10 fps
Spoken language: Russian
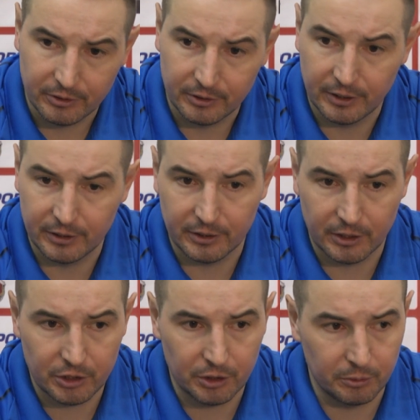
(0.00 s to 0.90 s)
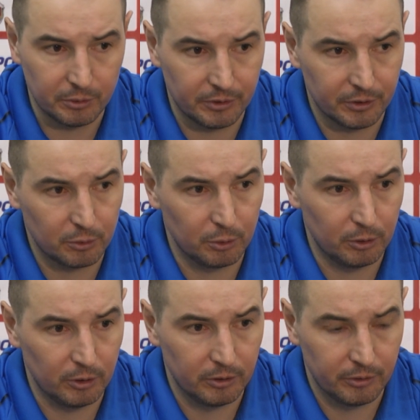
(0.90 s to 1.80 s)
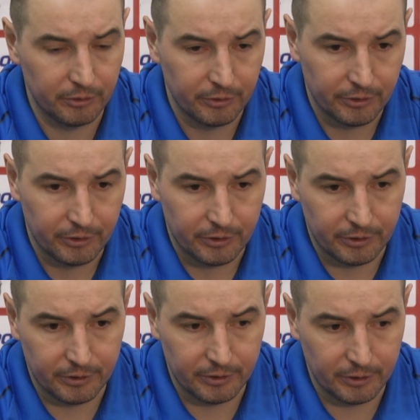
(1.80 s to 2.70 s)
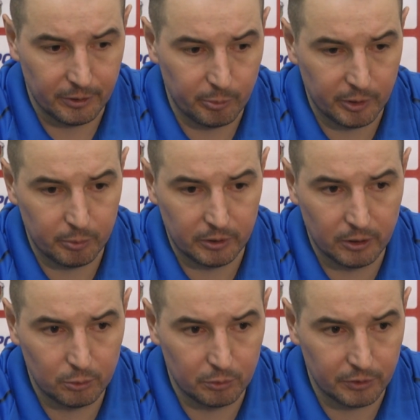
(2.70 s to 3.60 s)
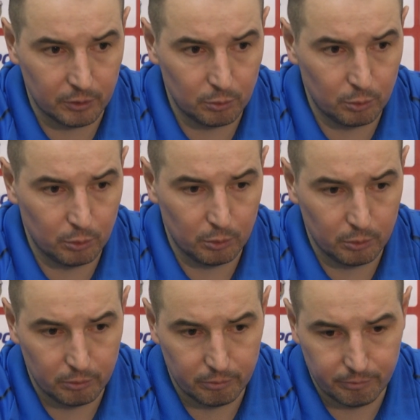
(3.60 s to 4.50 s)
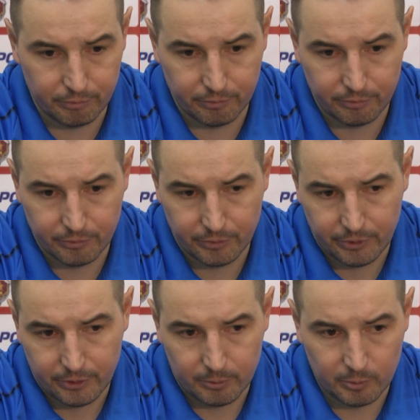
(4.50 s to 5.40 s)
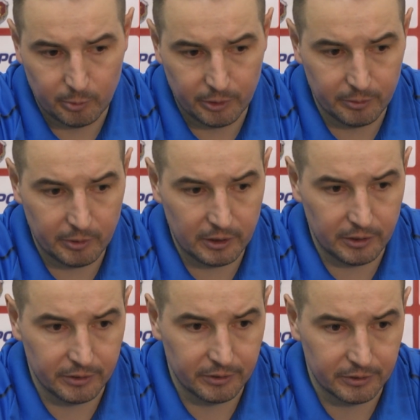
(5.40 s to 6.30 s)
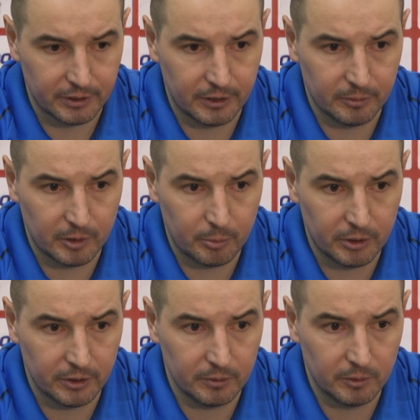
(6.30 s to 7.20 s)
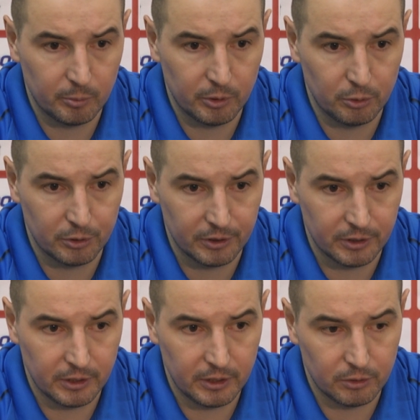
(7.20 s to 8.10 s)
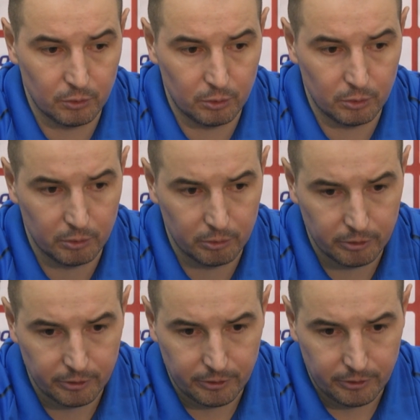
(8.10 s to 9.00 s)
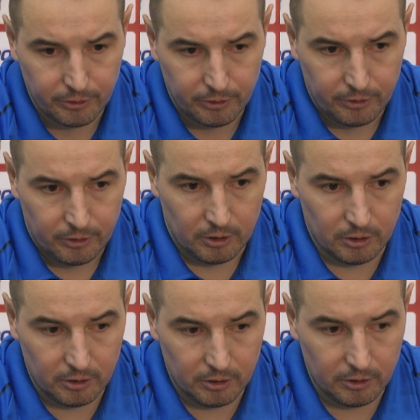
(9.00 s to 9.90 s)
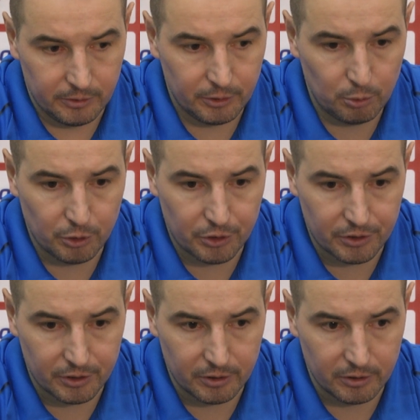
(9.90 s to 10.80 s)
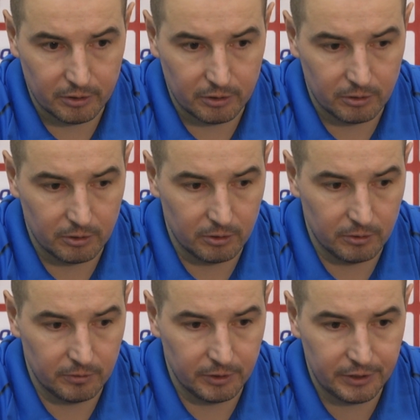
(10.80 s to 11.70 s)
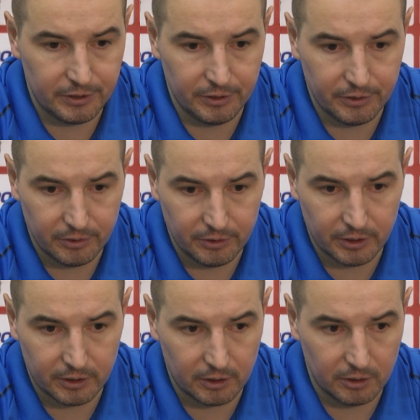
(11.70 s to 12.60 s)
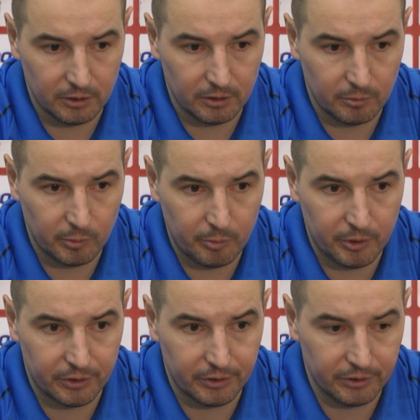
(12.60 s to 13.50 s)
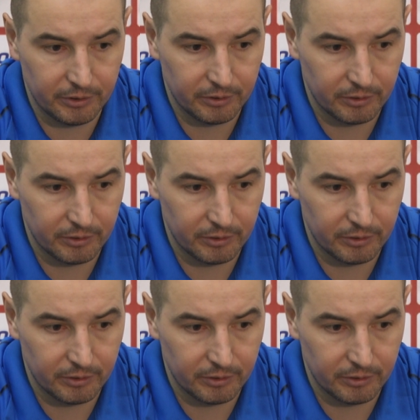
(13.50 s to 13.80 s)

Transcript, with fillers: На это рассчитывать не стоило. А, при подготовке к туру мы понимали, с каким соперником нам придется играть, но а, не хочется а, выносить некоторые моменты,